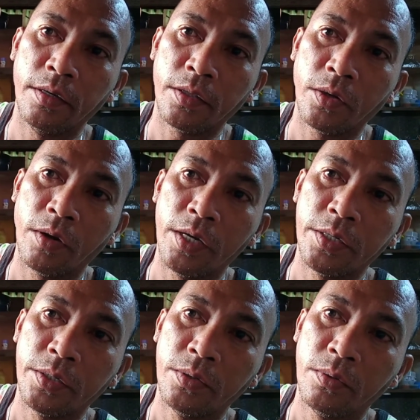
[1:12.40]
Ito
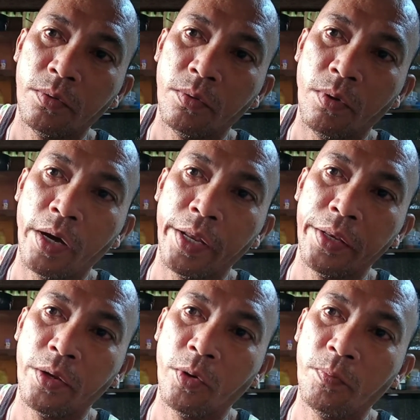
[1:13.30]
guys,
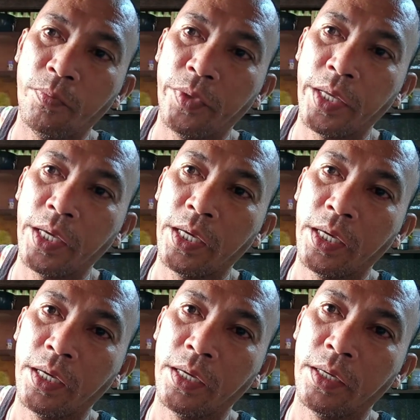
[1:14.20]
one of the
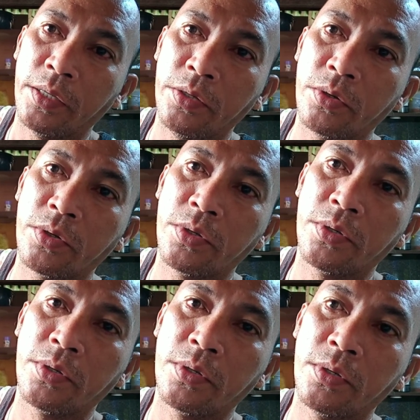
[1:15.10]

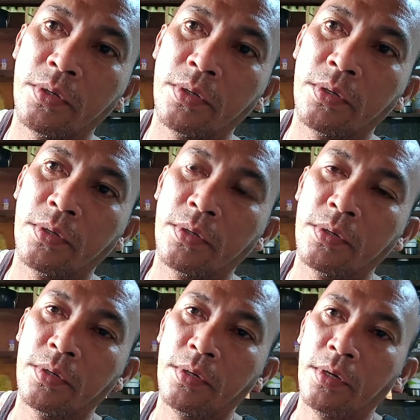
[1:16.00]
juice
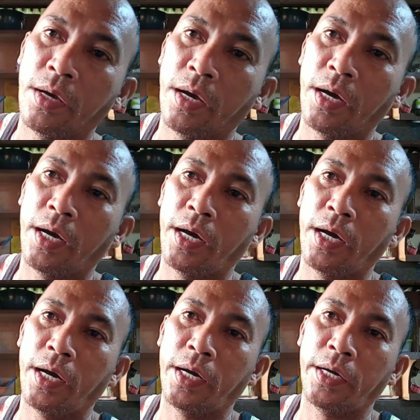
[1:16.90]

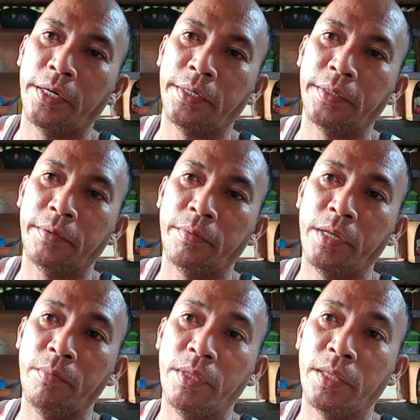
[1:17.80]
ang
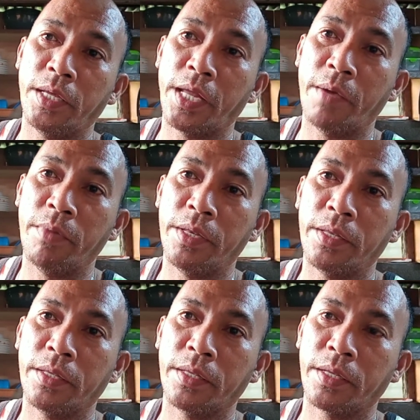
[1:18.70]
iniminti namin.
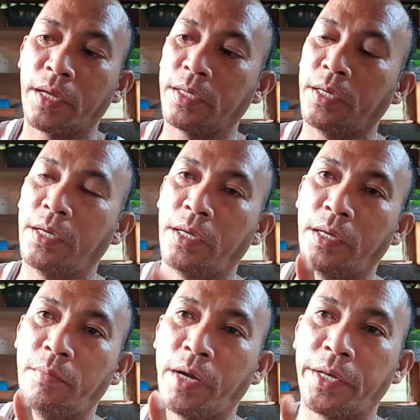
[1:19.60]

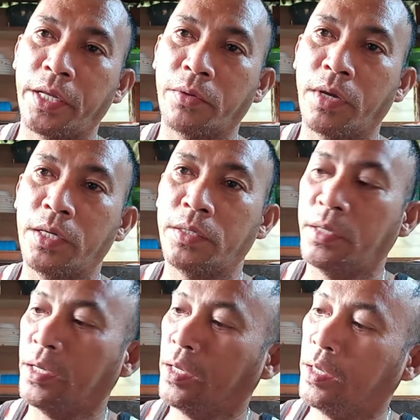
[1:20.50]
Kasi maganda to
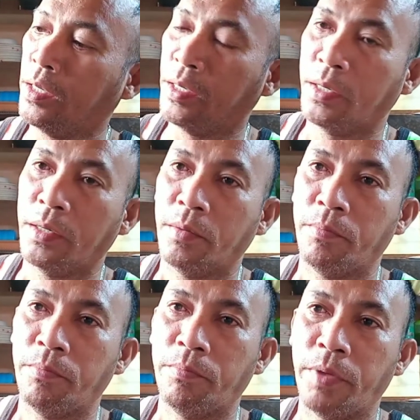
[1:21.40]
guys.
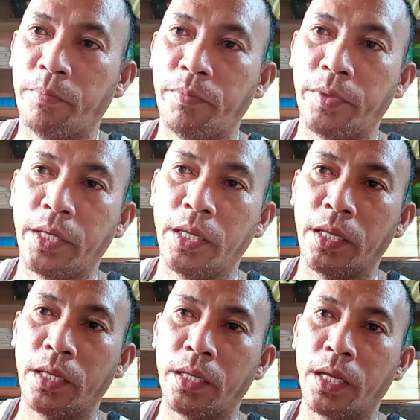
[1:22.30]

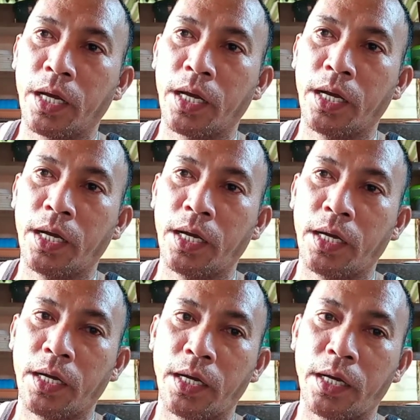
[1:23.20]
15 naka
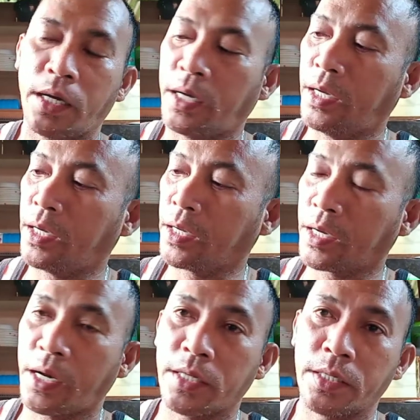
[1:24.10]

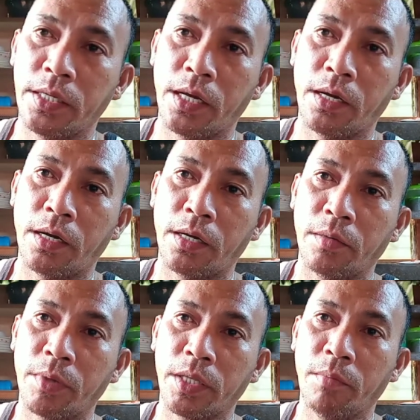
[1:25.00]
klase, uh,
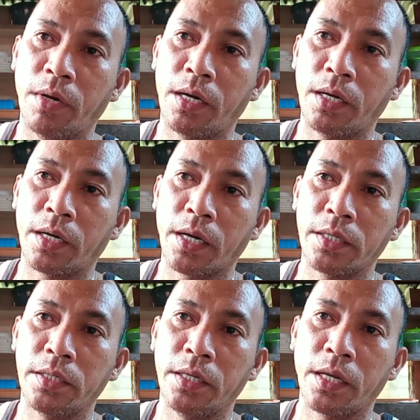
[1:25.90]
iba't ibang
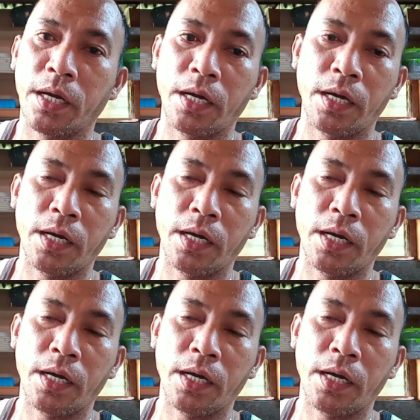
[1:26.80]
klase nga